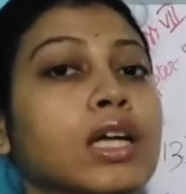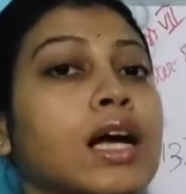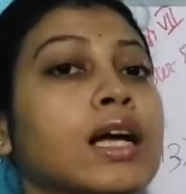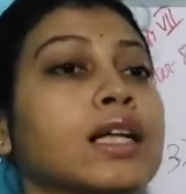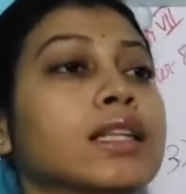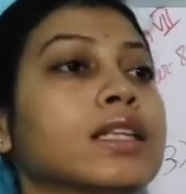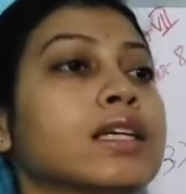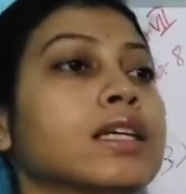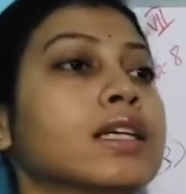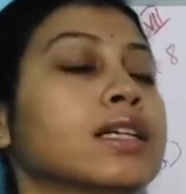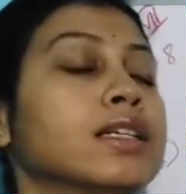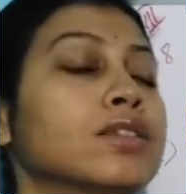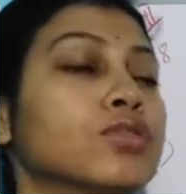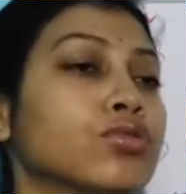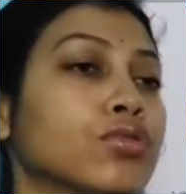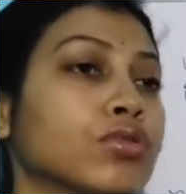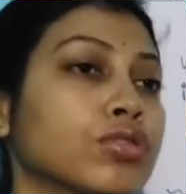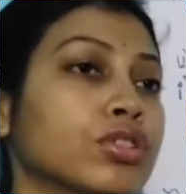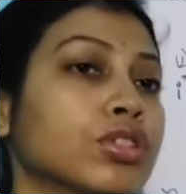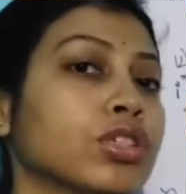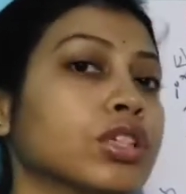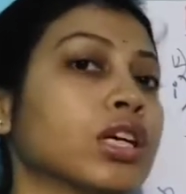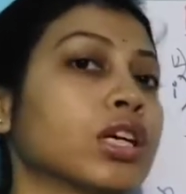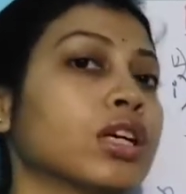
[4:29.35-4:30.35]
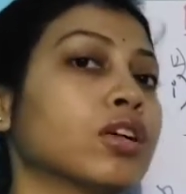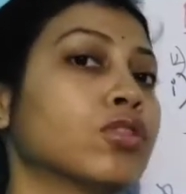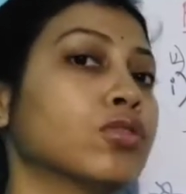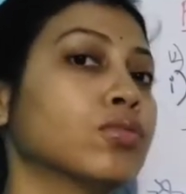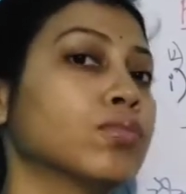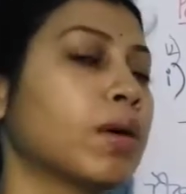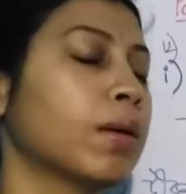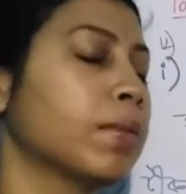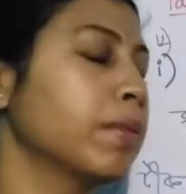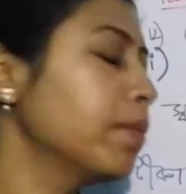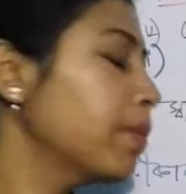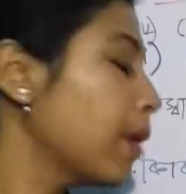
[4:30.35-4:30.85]
তাদের শক্তিটাকে
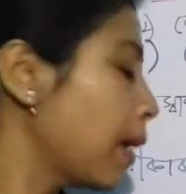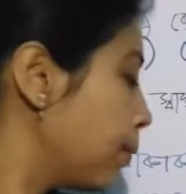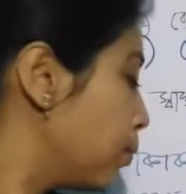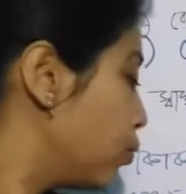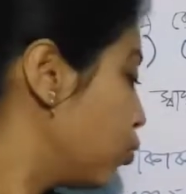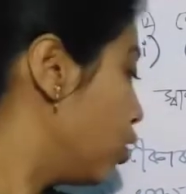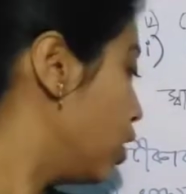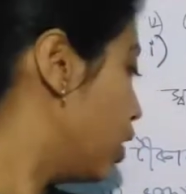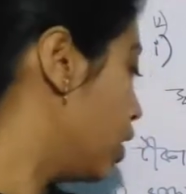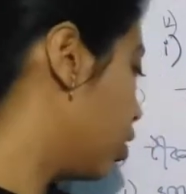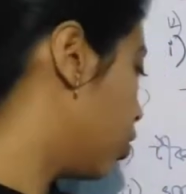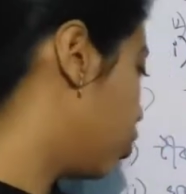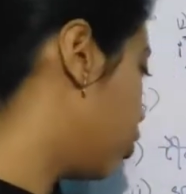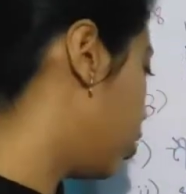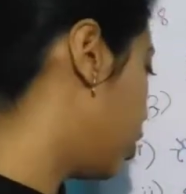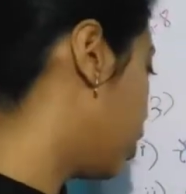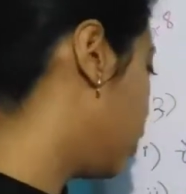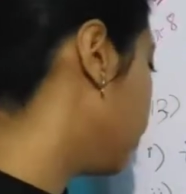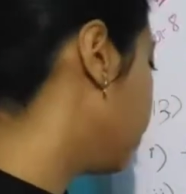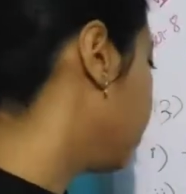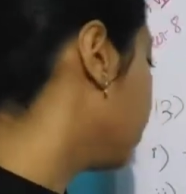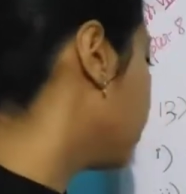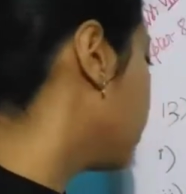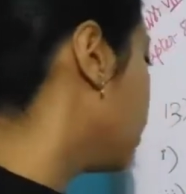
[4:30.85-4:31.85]
ওরমভাবে ব্যবহার করা